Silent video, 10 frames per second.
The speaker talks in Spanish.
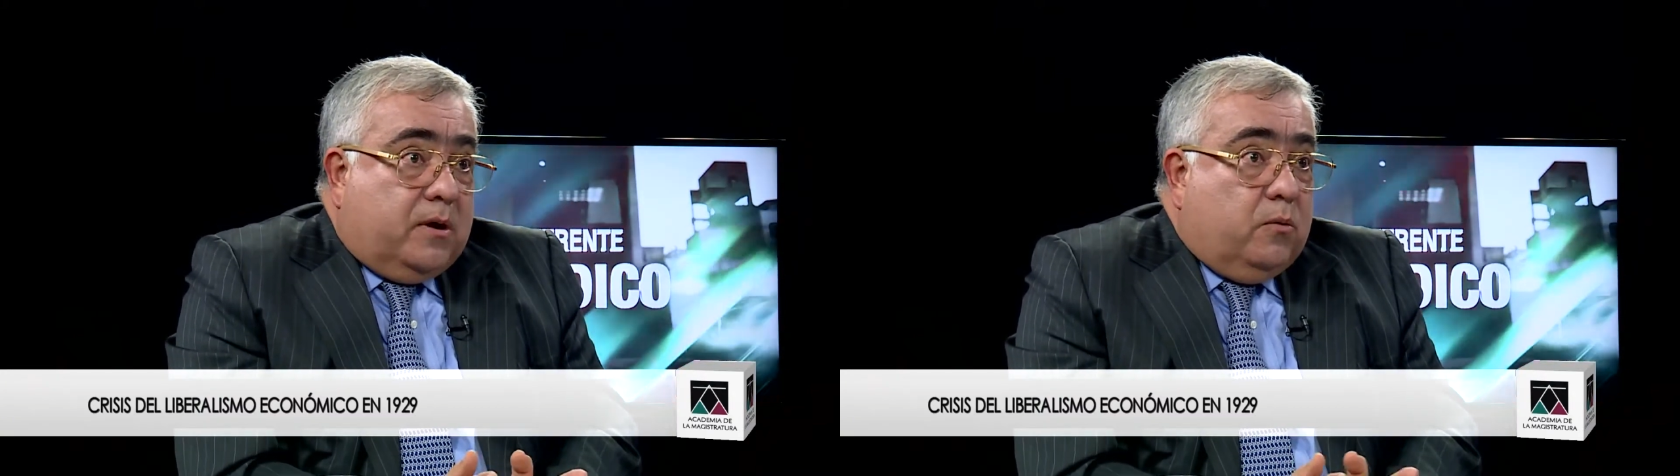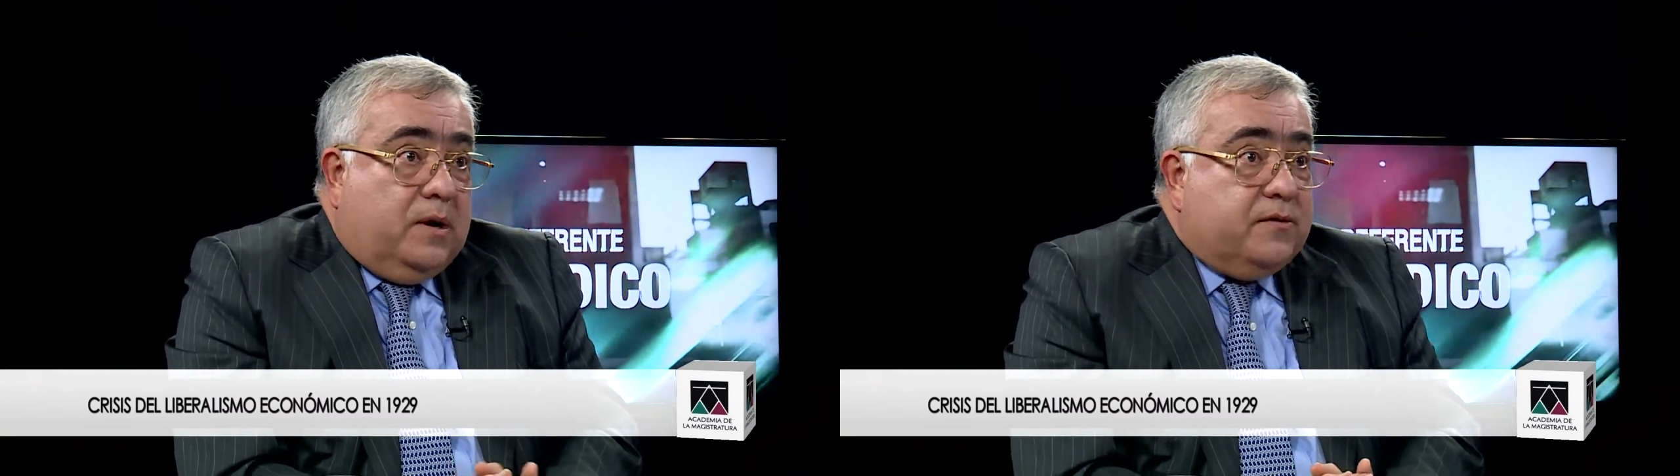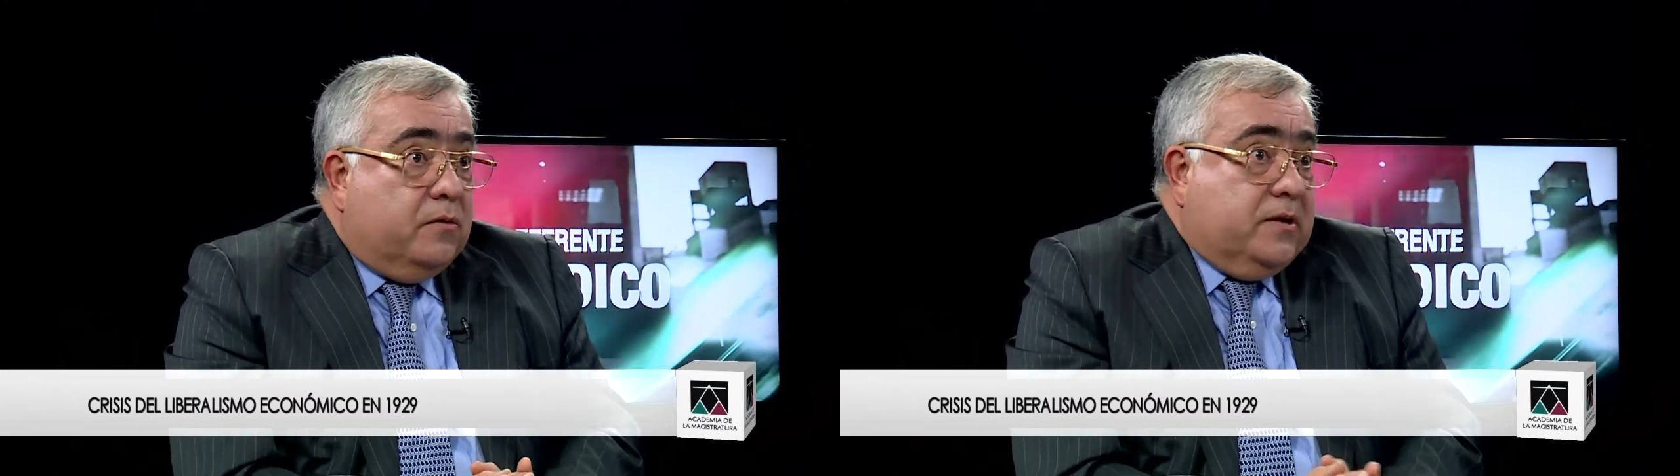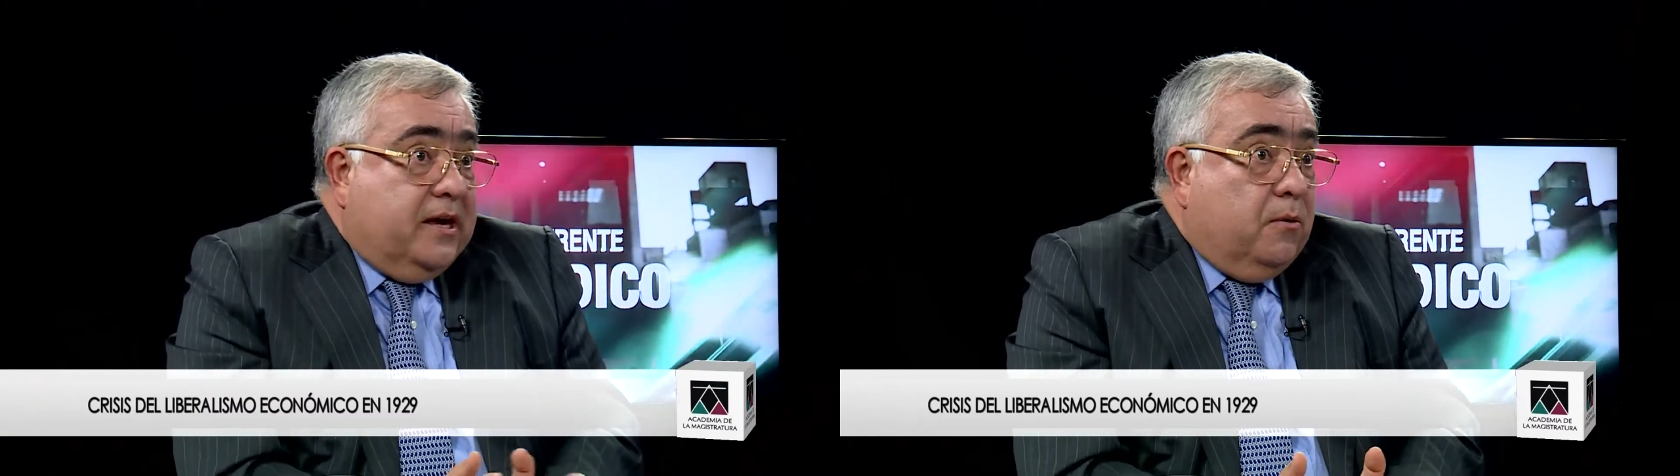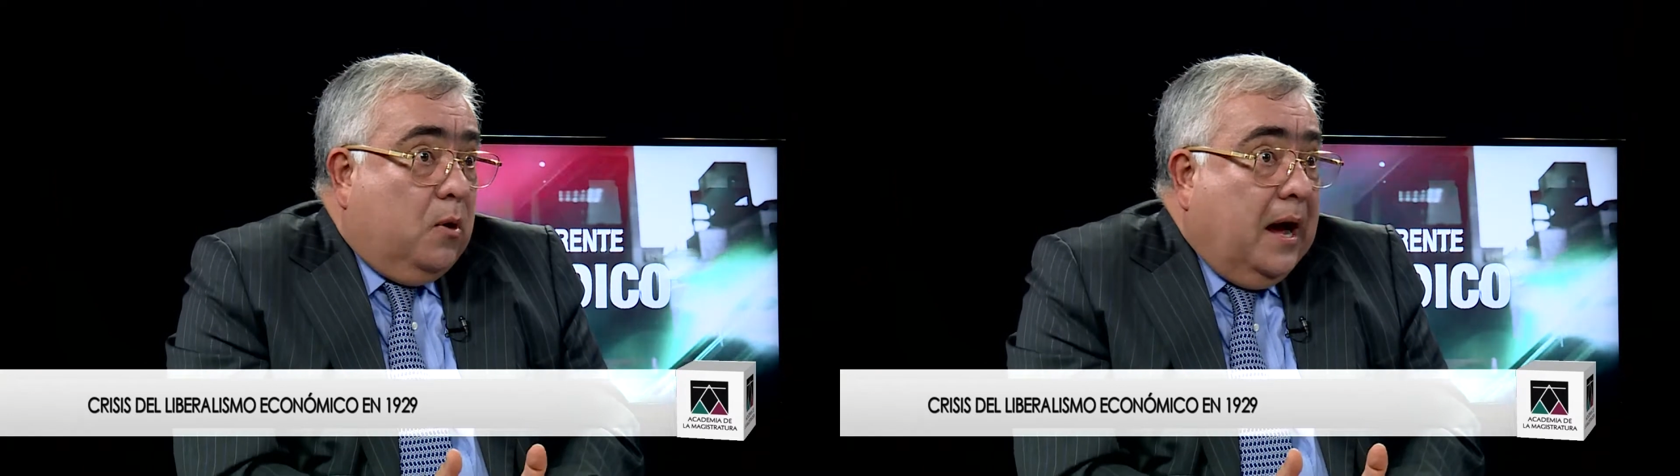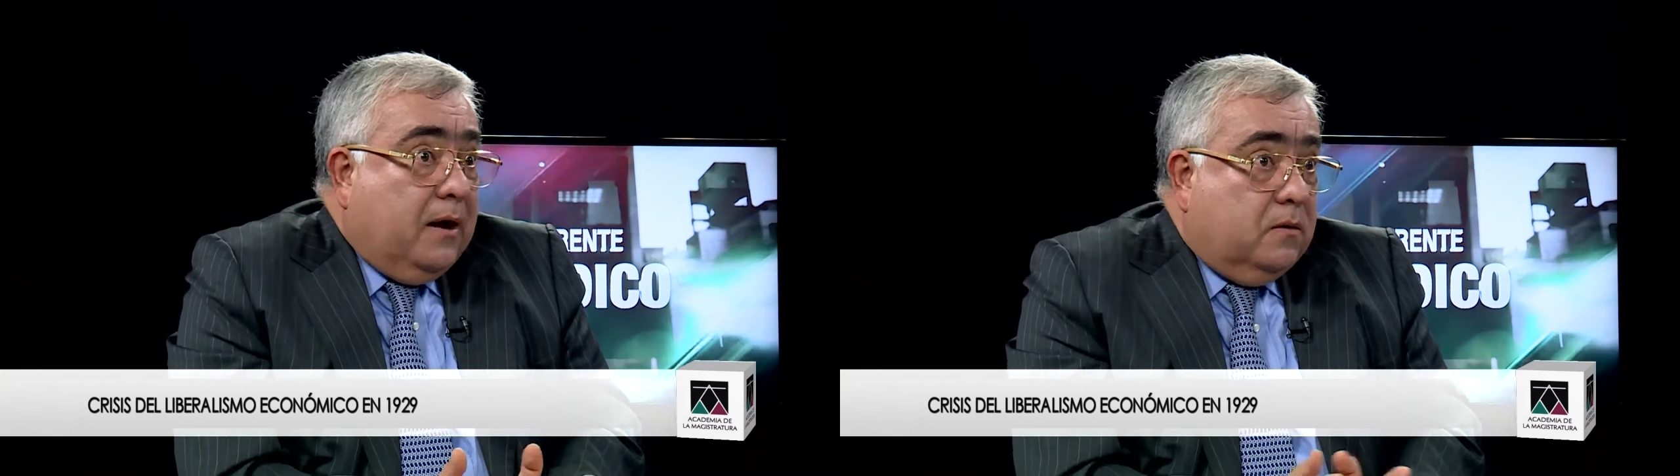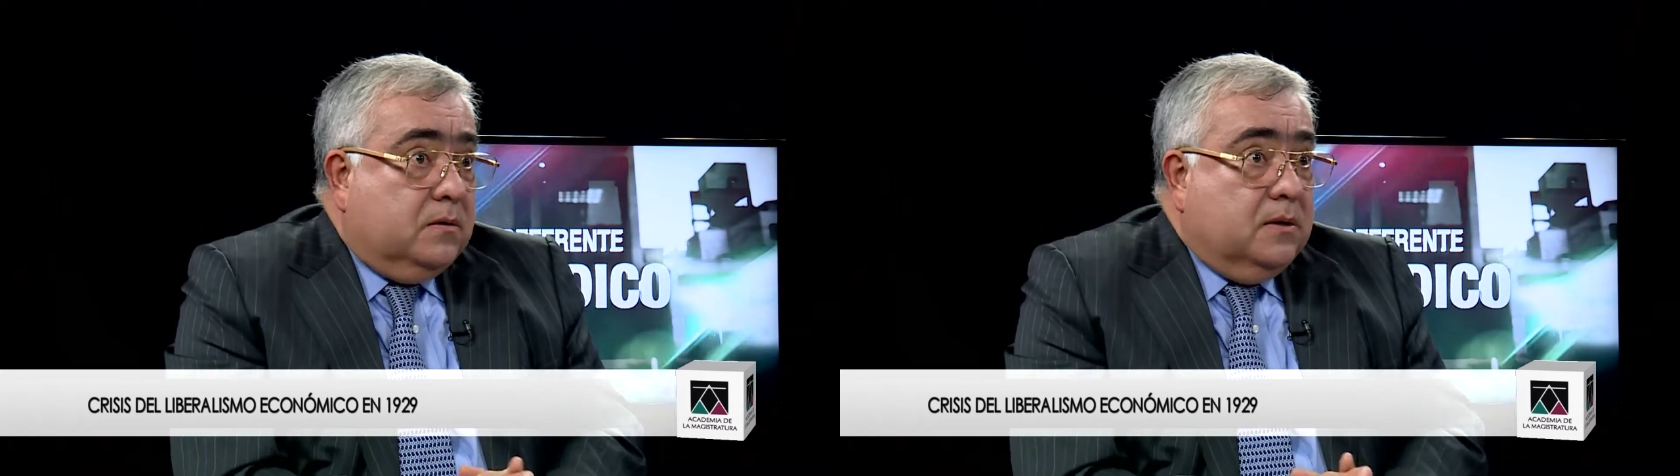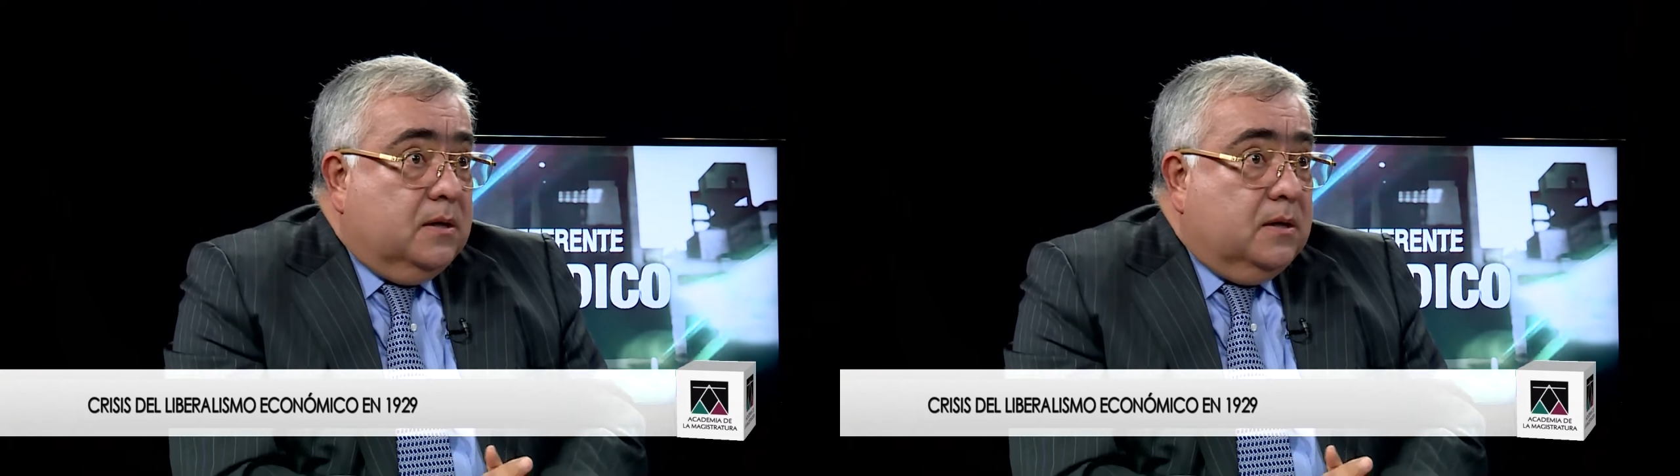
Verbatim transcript: regulación, se equivocaron.